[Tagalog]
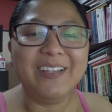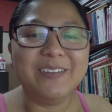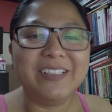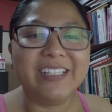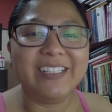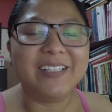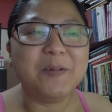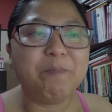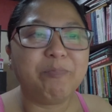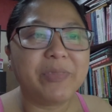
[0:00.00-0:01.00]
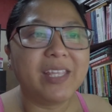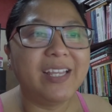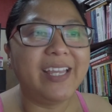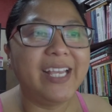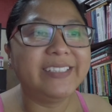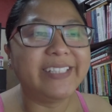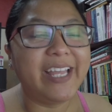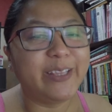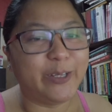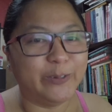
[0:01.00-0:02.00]
Ayun.
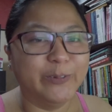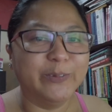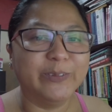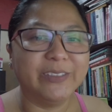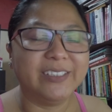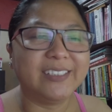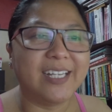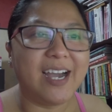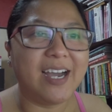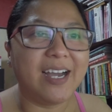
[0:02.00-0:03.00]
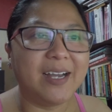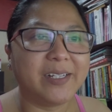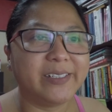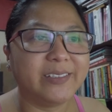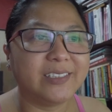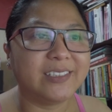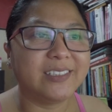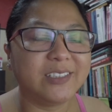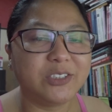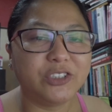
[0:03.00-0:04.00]
Na-excite ako sa
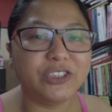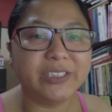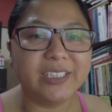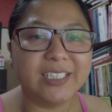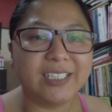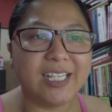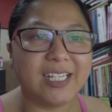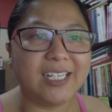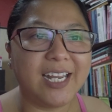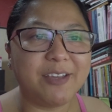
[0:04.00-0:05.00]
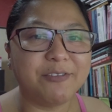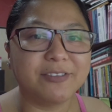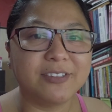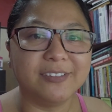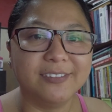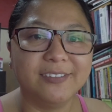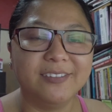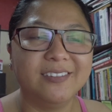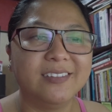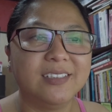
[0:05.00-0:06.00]
journey ng life ko.
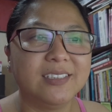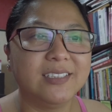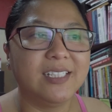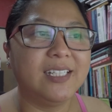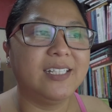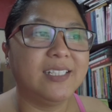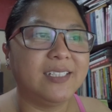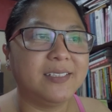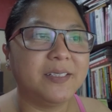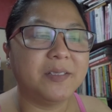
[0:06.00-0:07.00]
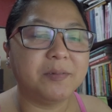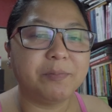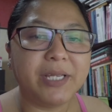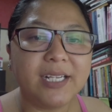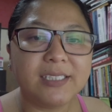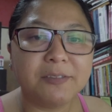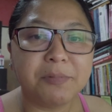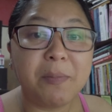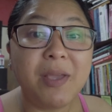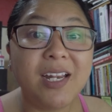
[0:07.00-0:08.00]
Uh, para
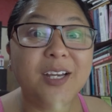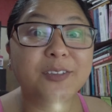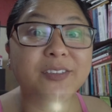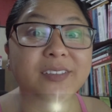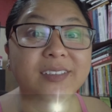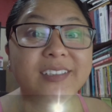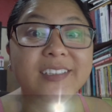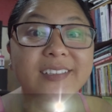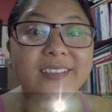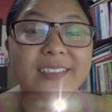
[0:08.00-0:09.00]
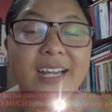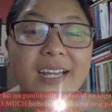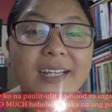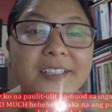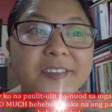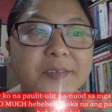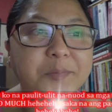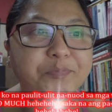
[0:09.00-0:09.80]
sa pamilya ko na